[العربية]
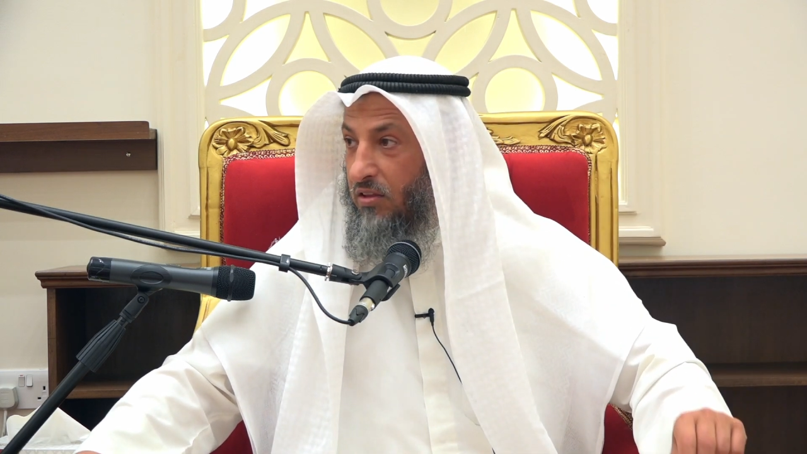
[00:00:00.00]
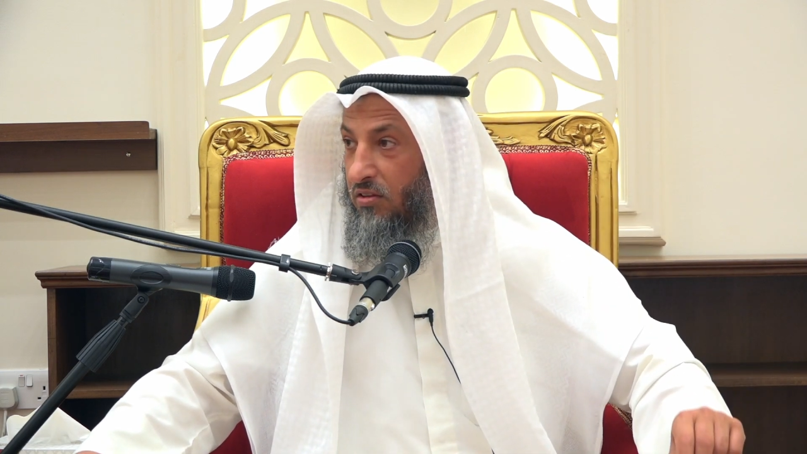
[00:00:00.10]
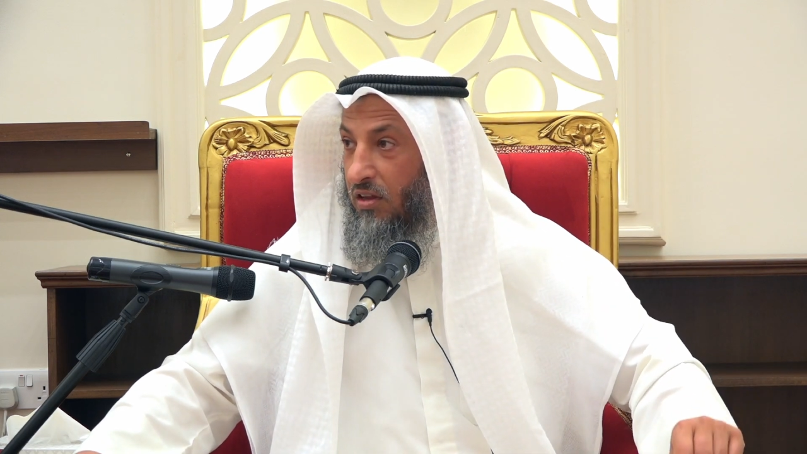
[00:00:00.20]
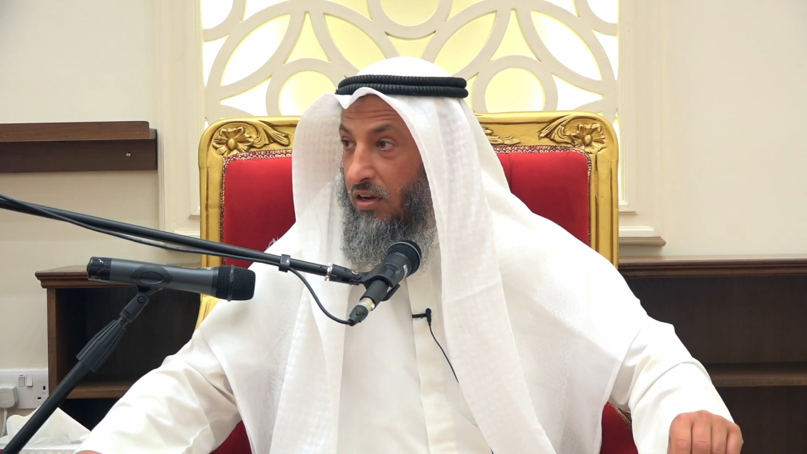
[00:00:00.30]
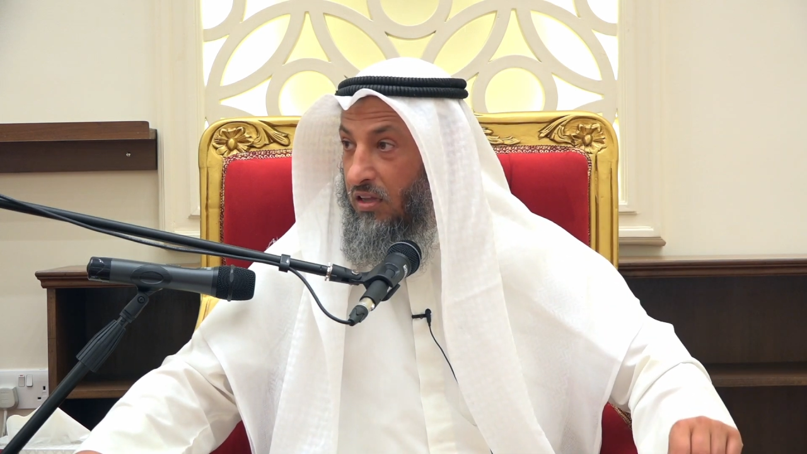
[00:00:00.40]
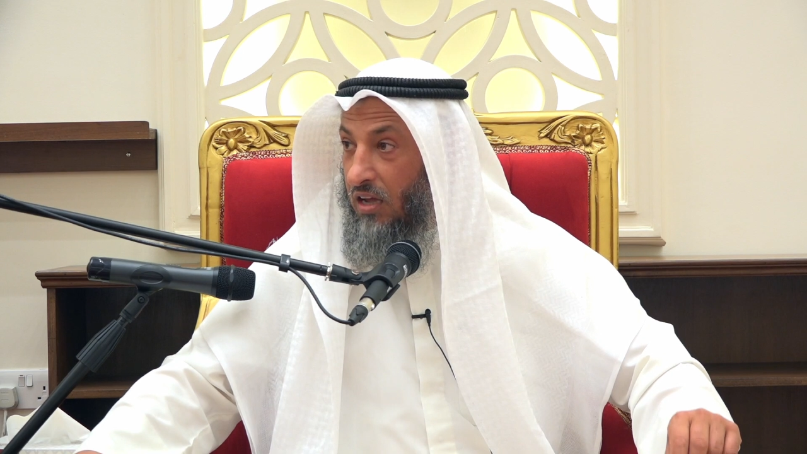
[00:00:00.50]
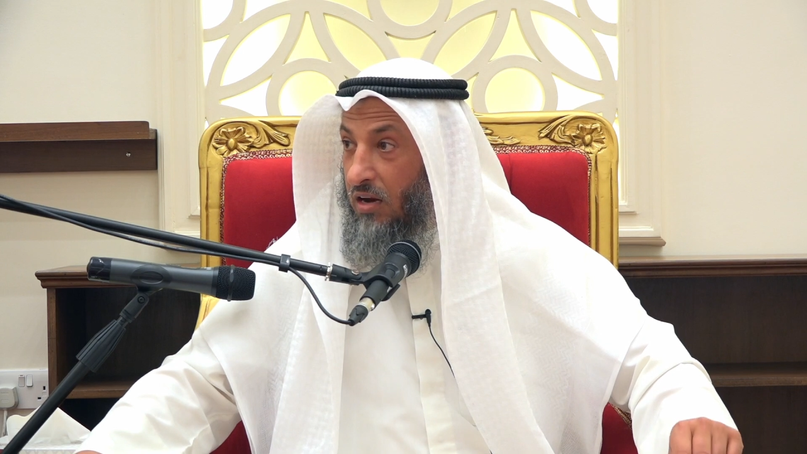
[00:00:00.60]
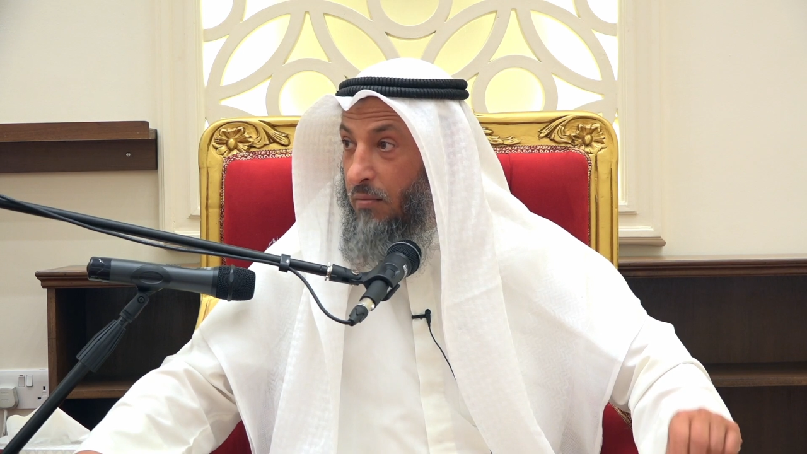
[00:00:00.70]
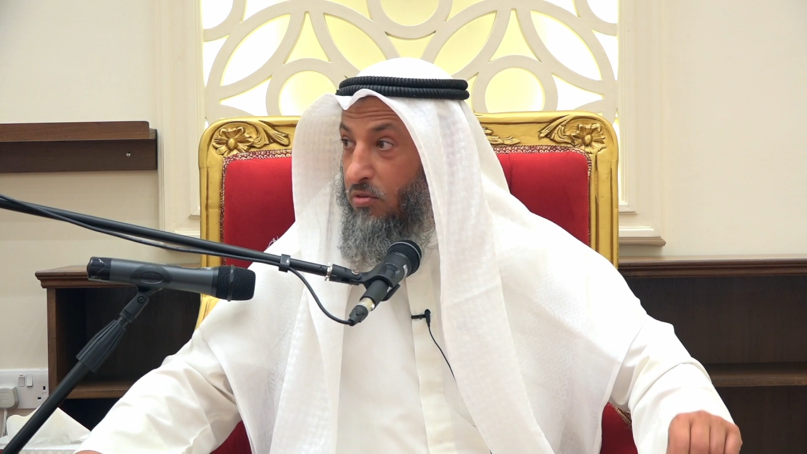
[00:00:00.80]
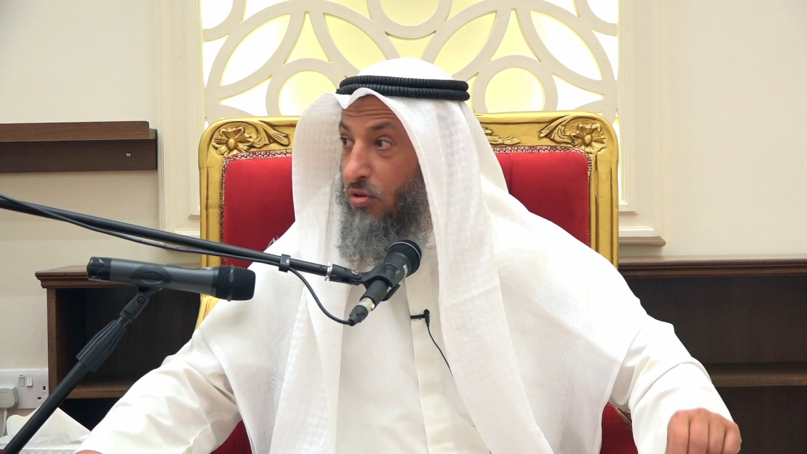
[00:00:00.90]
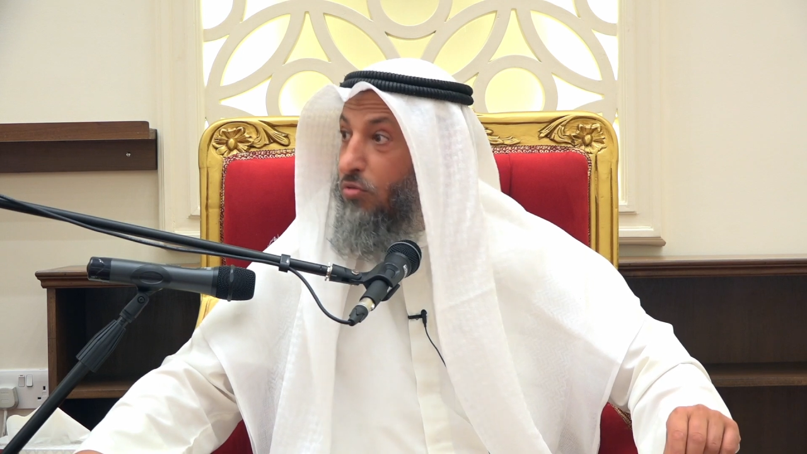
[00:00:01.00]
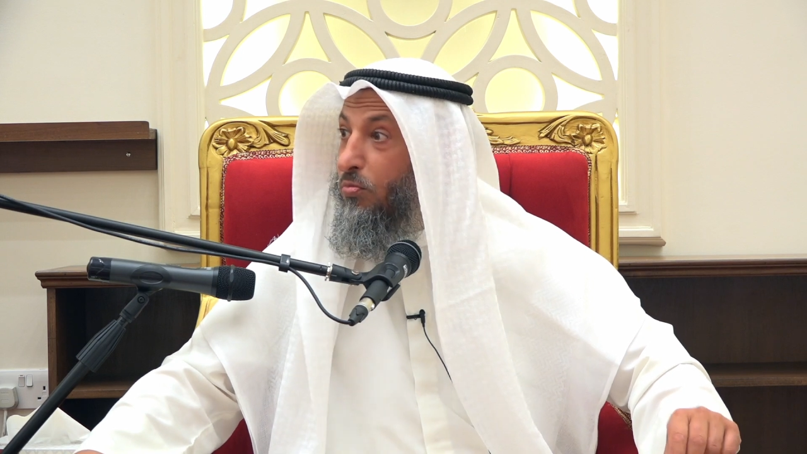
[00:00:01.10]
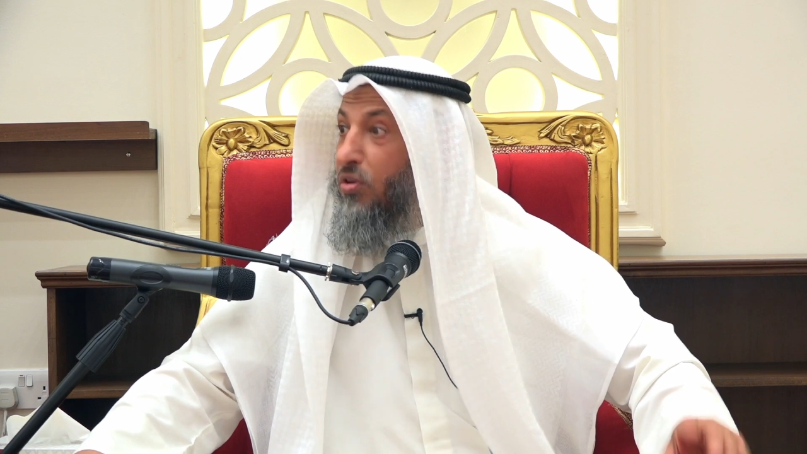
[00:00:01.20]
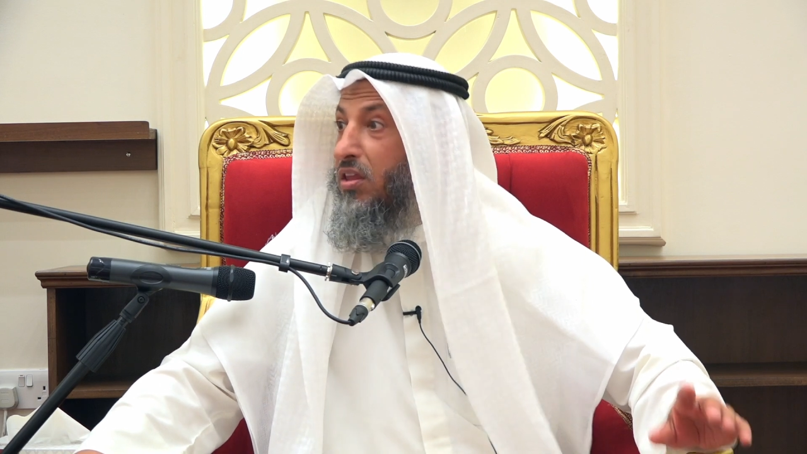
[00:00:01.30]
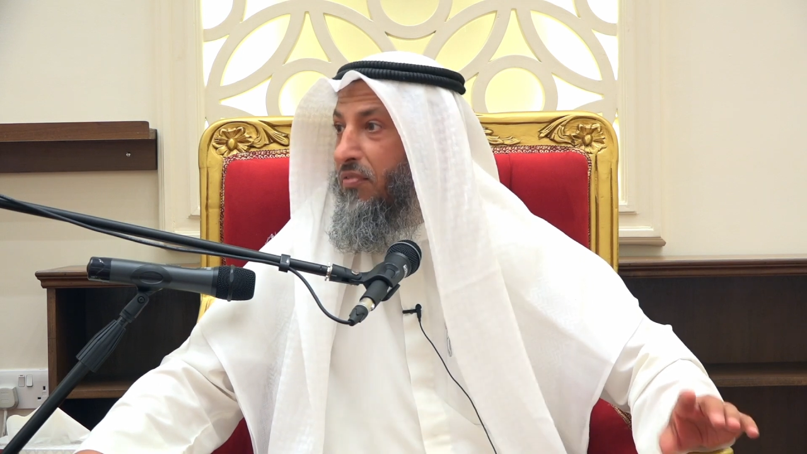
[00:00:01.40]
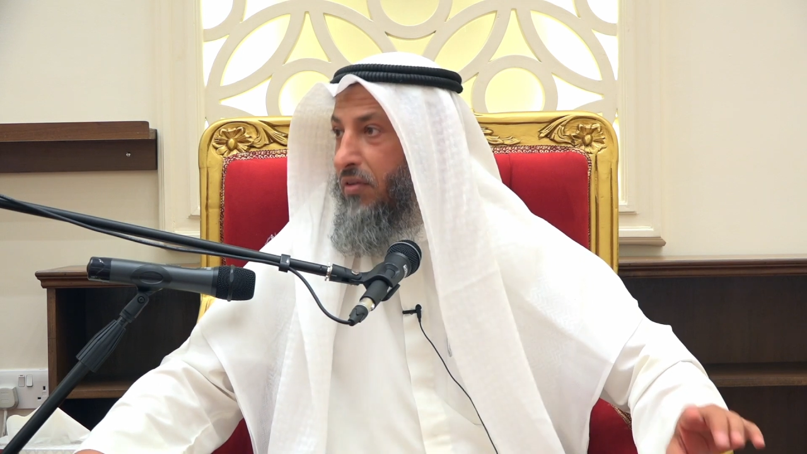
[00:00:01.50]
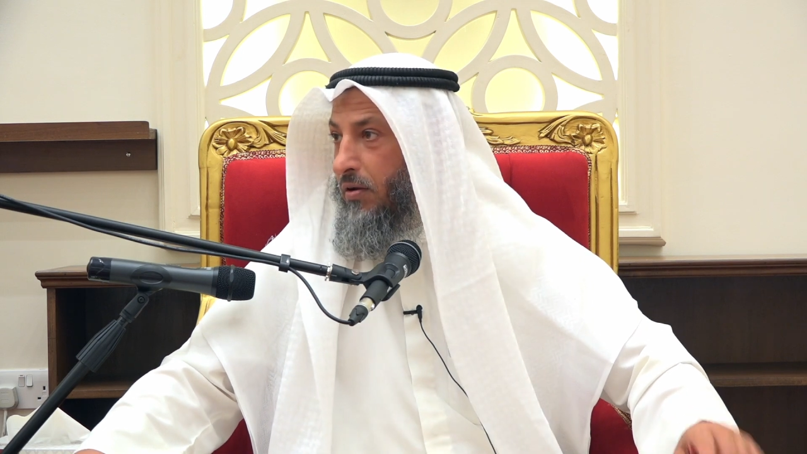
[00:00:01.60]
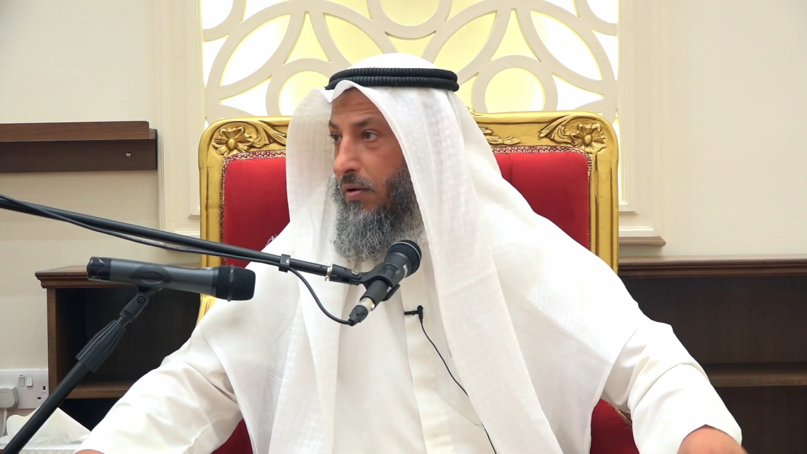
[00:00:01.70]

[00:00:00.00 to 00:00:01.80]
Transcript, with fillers: يتكلمون بصوت مرتفع